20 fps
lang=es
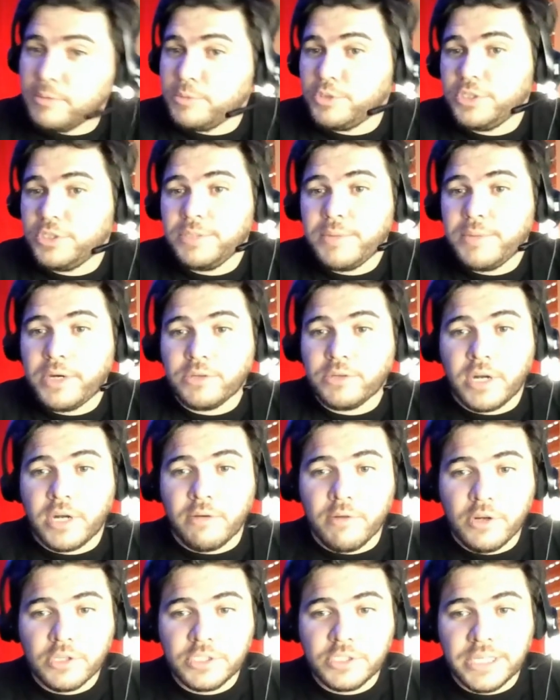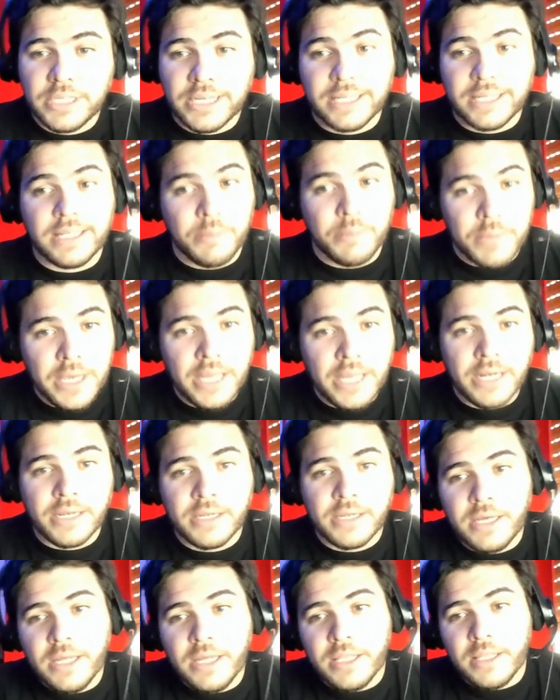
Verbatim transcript: muchísimas otras blockchains que también